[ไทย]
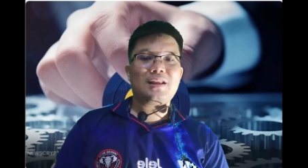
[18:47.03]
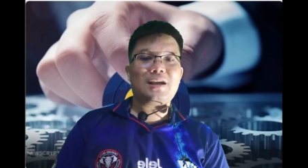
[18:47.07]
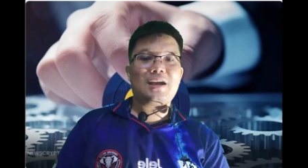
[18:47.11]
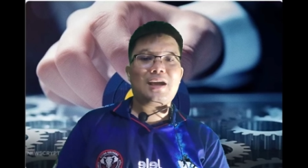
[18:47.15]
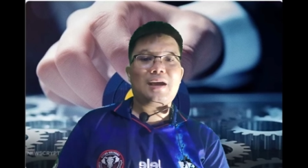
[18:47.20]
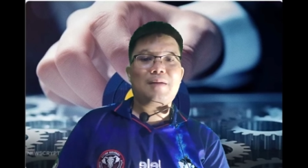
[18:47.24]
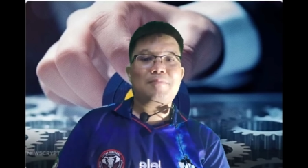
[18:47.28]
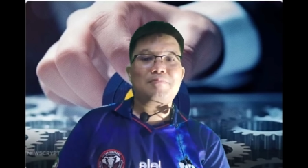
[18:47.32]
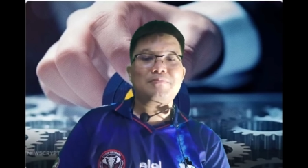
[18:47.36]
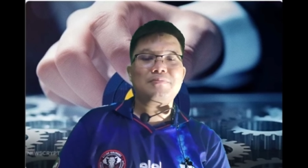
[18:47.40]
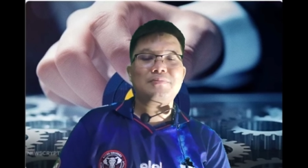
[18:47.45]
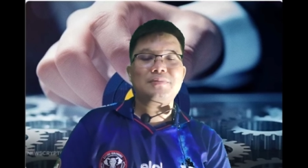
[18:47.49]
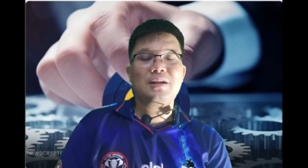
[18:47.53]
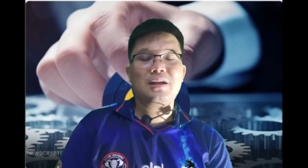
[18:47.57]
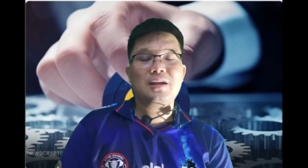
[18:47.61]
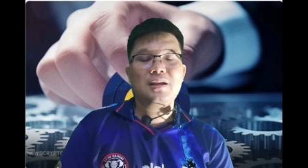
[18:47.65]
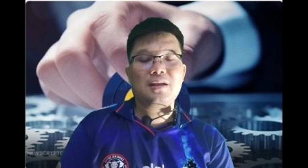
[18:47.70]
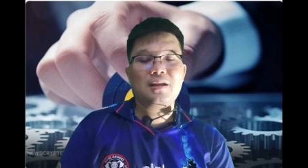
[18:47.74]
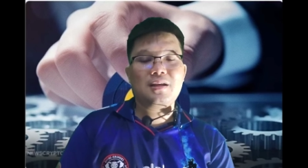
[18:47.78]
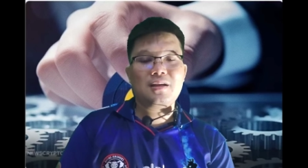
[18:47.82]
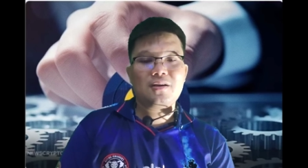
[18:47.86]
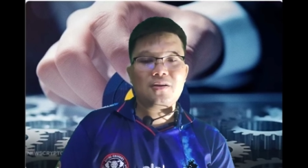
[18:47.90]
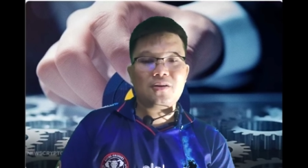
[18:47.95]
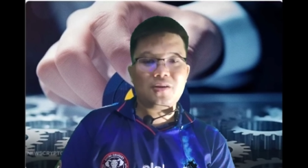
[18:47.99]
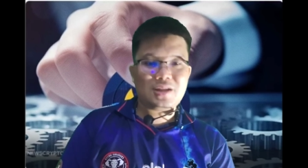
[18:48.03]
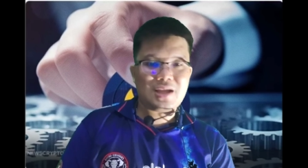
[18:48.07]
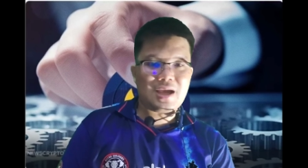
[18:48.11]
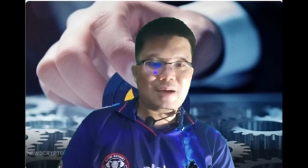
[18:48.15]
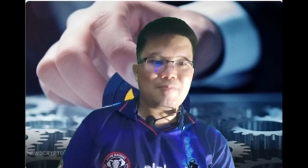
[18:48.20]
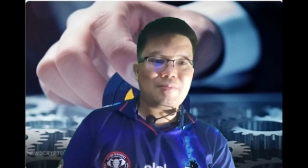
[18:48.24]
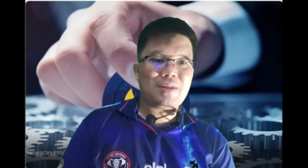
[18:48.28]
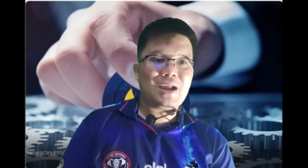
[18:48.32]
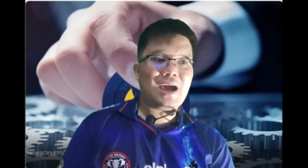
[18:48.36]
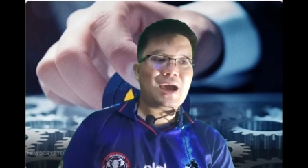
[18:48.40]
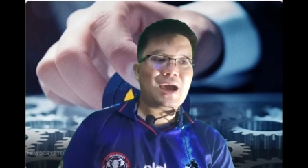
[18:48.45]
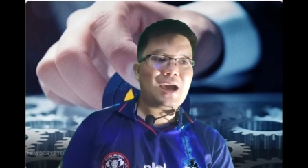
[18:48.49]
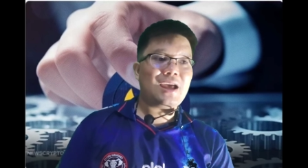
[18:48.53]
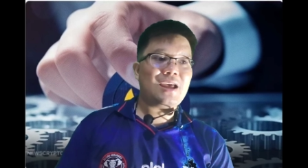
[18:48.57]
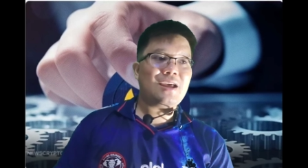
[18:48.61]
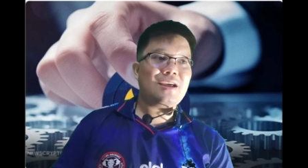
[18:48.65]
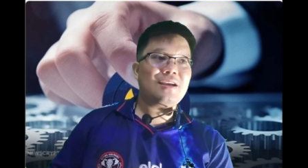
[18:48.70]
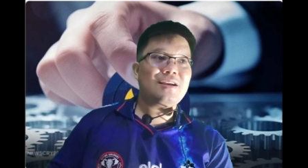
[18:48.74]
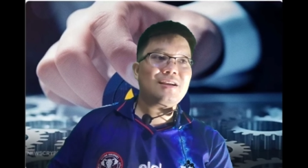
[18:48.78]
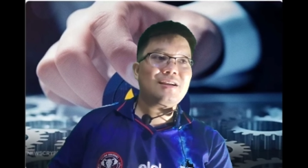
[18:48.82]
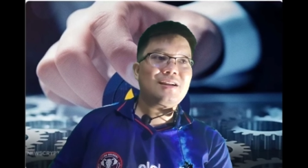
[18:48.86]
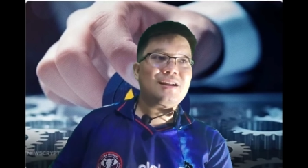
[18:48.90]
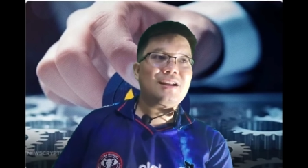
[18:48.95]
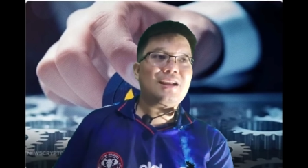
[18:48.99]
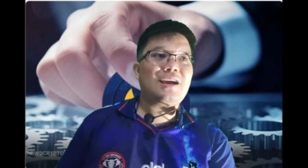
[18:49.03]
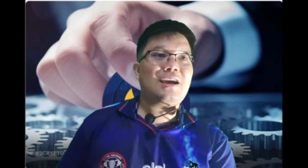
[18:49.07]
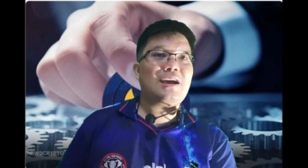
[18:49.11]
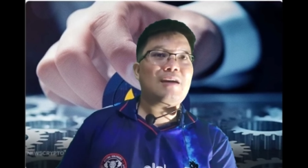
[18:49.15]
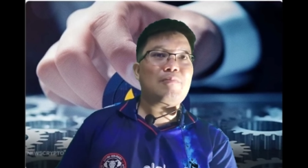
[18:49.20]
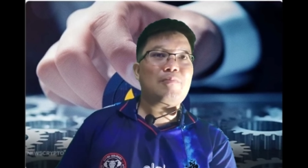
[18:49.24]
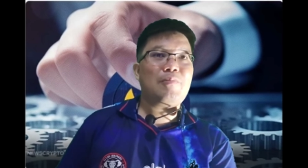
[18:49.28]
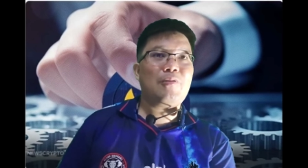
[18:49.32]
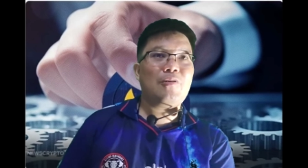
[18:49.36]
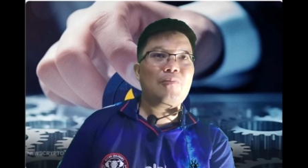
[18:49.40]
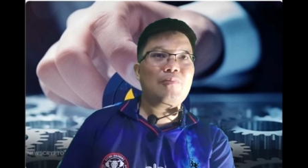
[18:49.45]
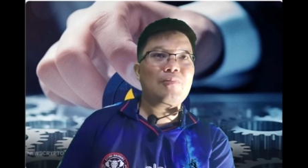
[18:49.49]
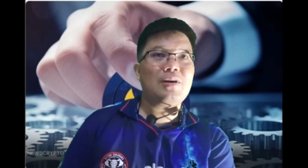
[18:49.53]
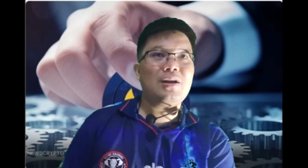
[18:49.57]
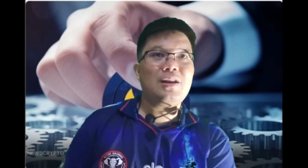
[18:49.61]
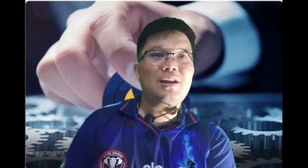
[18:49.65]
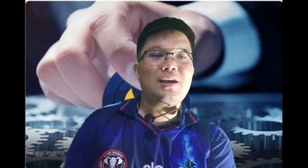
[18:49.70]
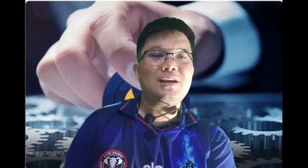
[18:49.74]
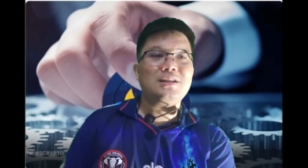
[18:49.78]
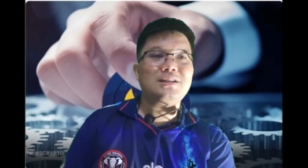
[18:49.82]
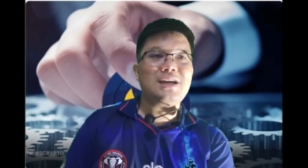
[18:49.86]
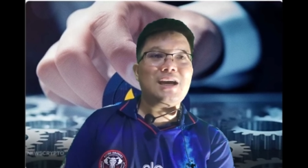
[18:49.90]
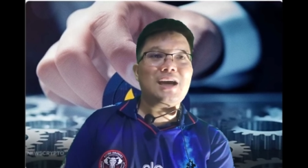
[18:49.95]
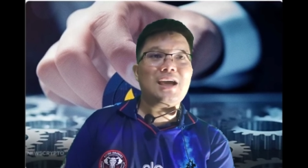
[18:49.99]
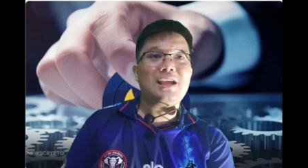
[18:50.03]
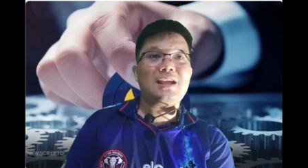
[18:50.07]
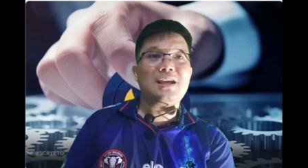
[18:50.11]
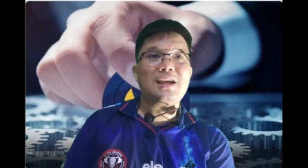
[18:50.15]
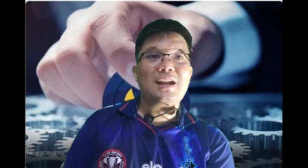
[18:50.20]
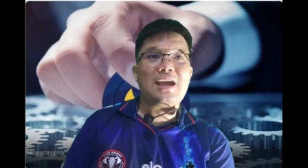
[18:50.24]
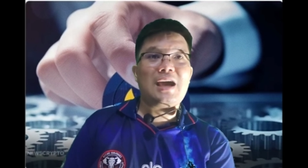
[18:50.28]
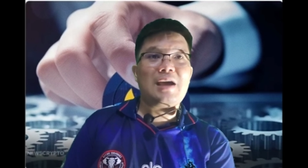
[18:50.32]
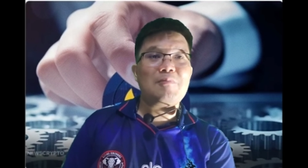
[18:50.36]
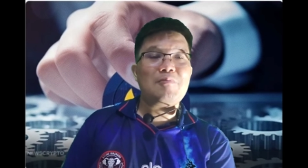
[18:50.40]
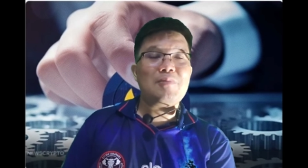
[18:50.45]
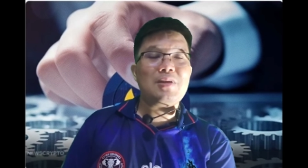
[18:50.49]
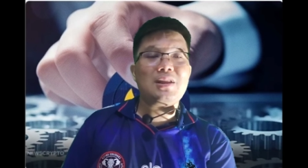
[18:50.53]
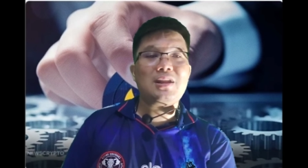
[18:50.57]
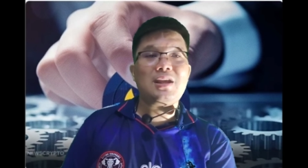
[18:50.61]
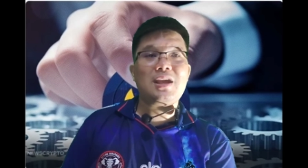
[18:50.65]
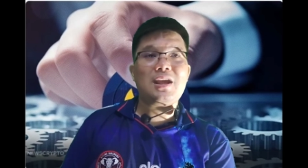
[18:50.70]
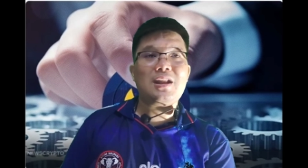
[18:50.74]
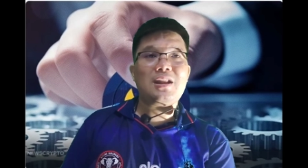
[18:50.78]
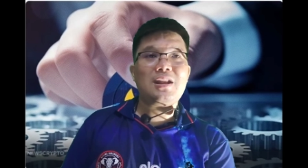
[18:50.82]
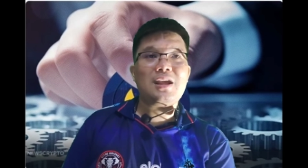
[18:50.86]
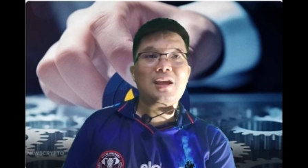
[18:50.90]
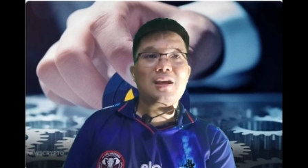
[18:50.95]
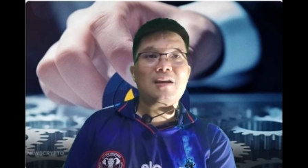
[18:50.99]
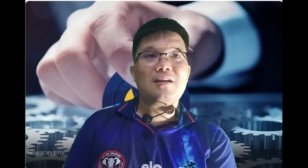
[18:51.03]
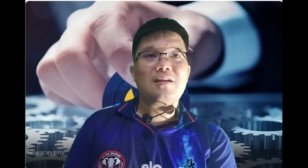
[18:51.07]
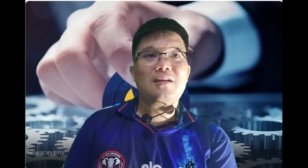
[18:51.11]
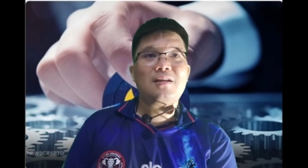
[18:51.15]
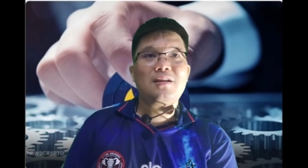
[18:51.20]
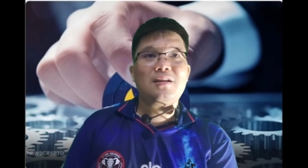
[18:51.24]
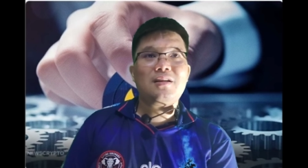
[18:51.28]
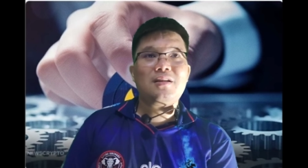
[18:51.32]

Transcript: นะครับก็ทำได้นะครับผมก็เลยใช้กระดาน Bitget เนี่ย